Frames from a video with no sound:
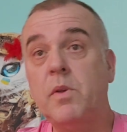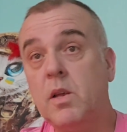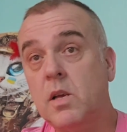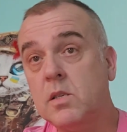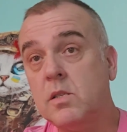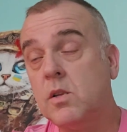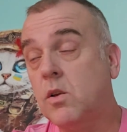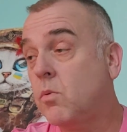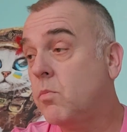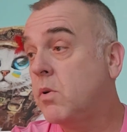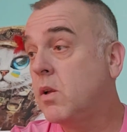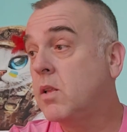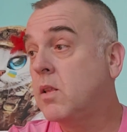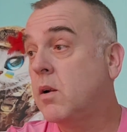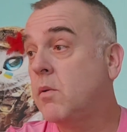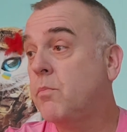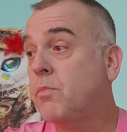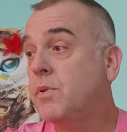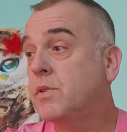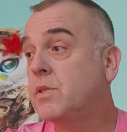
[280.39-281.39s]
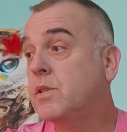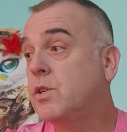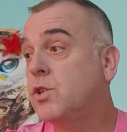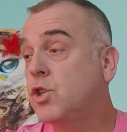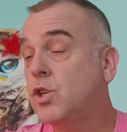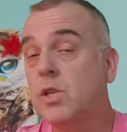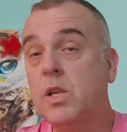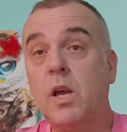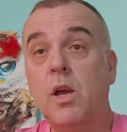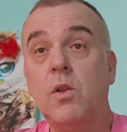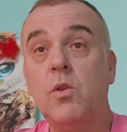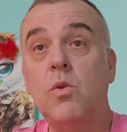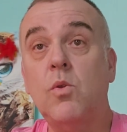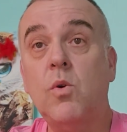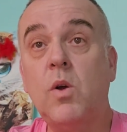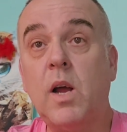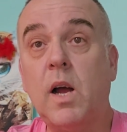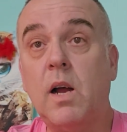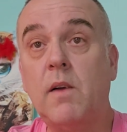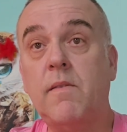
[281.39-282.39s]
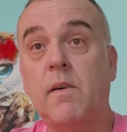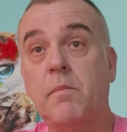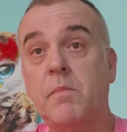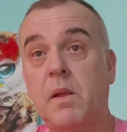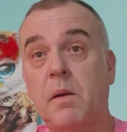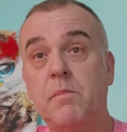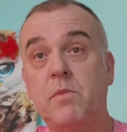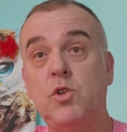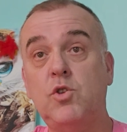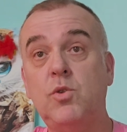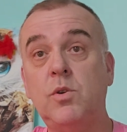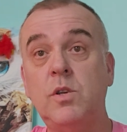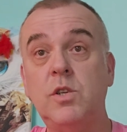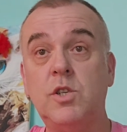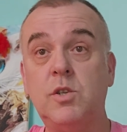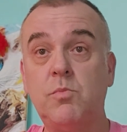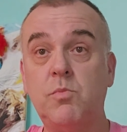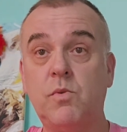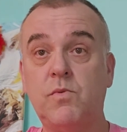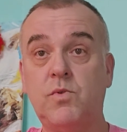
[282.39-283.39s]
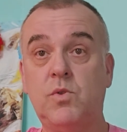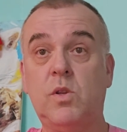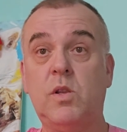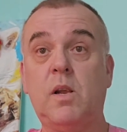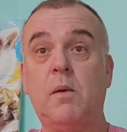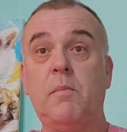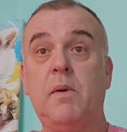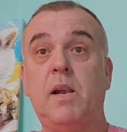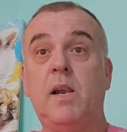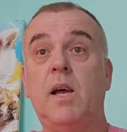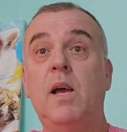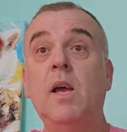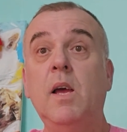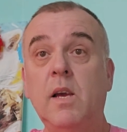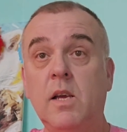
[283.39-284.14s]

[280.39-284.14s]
я знаю, меня трамписты читают, ну как вам там, ничего не жмет, все нормально.